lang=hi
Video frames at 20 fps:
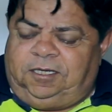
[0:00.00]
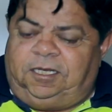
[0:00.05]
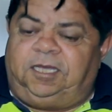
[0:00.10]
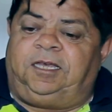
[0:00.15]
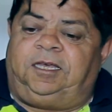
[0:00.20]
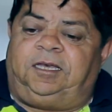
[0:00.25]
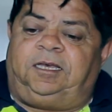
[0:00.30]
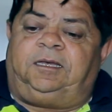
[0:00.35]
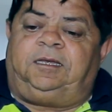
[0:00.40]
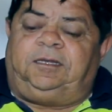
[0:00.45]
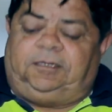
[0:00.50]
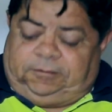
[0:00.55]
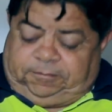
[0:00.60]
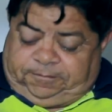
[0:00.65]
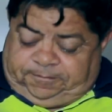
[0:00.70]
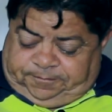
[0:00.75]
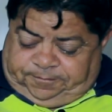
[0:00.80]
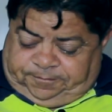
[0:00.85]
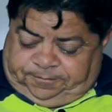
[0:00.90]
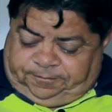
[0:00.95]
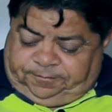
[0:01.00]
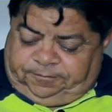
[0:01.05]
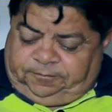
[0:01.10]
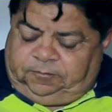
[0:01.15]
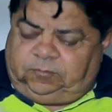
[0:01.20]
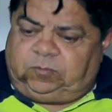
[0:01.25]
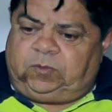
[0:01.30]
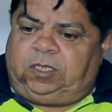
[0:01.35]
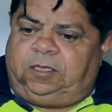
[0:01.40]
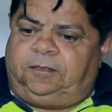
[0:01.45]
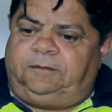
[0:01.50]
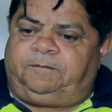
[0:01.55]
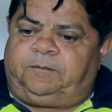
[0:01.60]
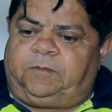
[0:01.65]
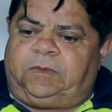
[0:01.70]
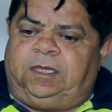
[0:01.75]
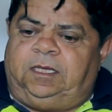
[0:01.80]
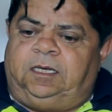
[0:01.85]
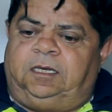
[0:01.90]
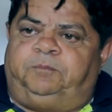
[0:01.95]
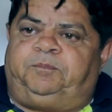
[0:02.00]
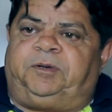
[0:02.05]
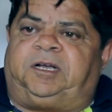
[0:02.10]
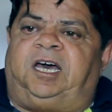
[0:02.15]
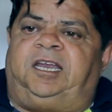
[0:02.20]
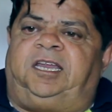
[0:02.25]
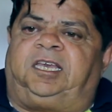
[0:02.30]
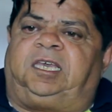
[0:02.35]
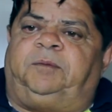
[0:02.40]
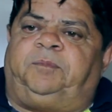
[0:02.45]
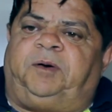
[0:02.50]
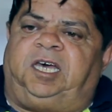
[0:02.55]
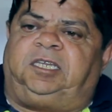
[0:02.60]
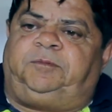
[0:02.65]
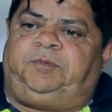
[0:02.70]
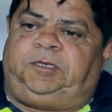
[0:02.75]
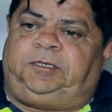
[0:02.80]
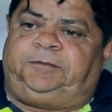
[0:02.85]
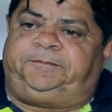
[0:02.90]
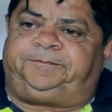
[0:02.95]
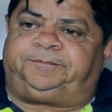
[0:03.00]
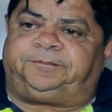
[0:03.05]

ये मलाई डाल देंगे ऊपर भी पकाने के बाद भी